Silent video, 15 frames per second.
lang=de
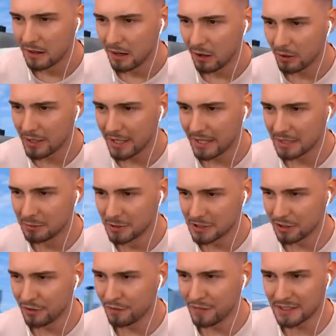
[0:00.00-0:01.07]
Okay, ich muss
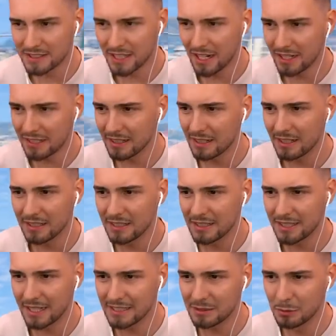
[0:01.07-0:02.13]
auf jeden Fall sagen, äh, die
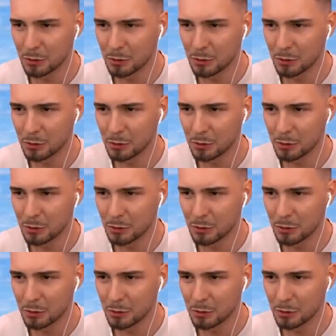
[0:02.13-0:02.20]
ganzen